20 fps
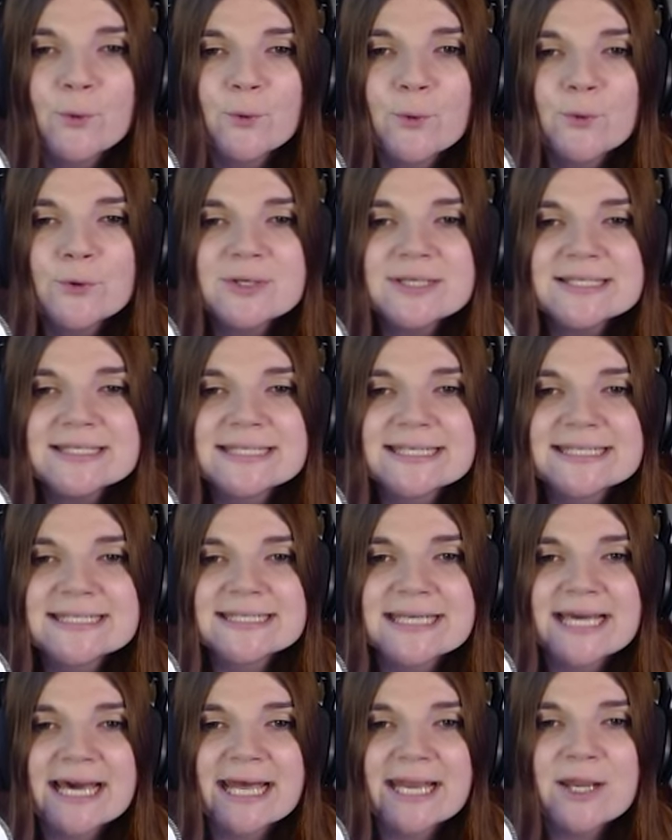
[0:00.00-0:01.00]
und
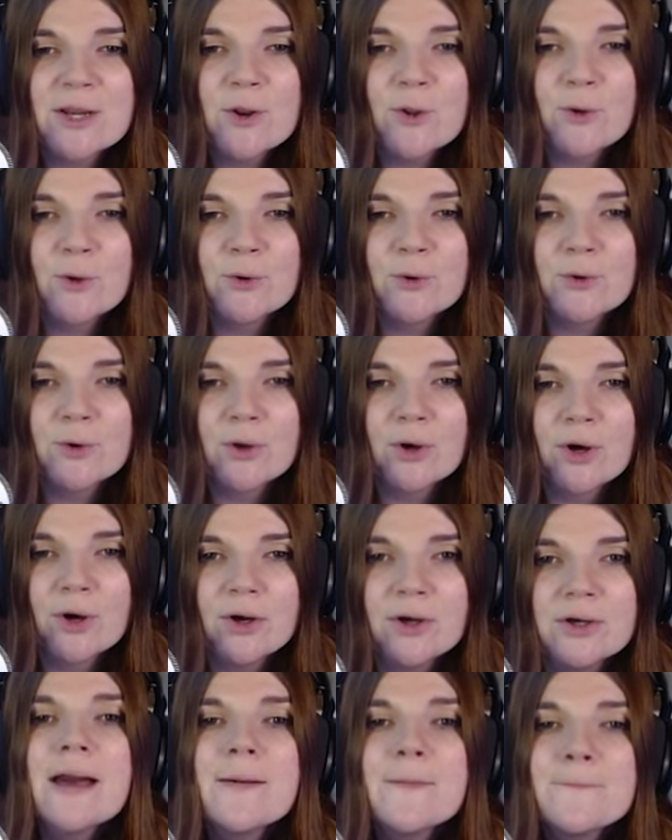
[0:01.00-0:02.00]
dann
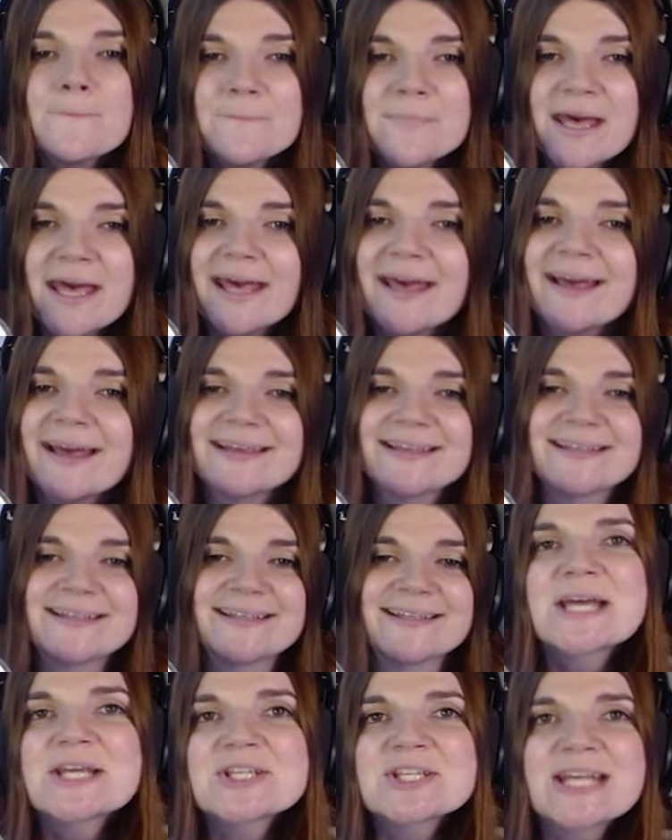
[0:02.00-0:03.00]
noch Mac.
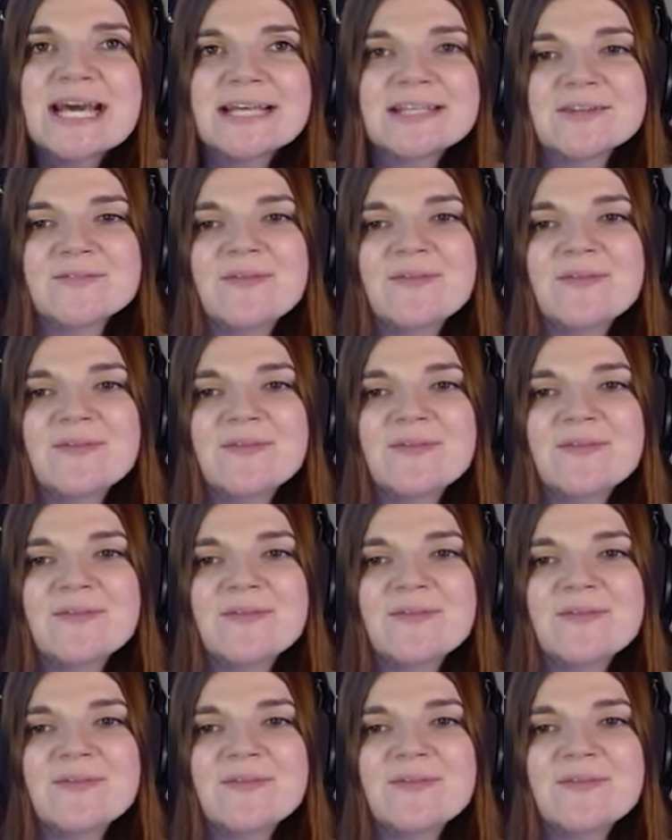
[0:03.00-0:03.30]
Starten